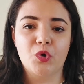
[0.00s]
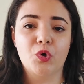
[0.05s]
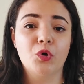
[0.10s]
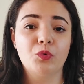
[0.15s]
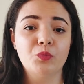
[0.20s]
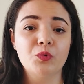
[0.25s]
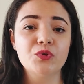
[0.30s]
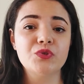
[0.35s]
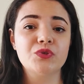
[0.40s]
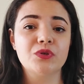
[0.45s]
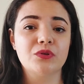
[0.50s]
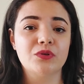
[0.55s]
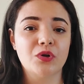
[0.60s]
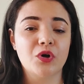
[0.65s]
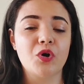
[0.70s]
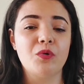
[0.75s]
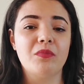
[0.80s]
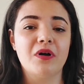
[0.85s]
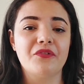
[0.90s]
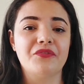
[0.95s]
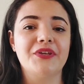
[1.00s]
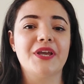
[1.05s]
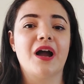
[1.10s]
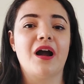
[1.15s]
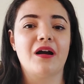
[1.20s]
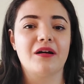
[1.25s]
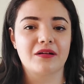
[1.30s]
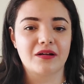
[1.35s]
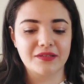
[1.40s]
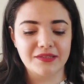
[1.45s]
غموس اللقمة في
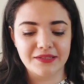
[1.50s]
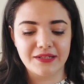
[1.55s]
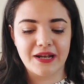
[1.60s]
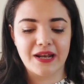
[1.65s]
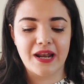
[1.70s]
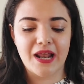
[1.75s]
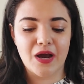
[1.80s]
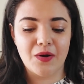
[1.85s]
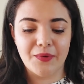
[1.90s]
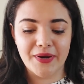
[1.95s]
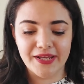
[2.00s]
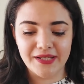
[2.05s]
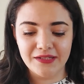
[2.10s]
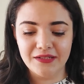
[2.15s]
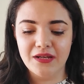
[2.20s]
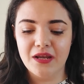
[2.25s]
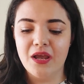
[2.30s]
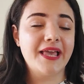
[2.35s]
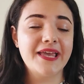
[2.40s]
حارتنا الهوان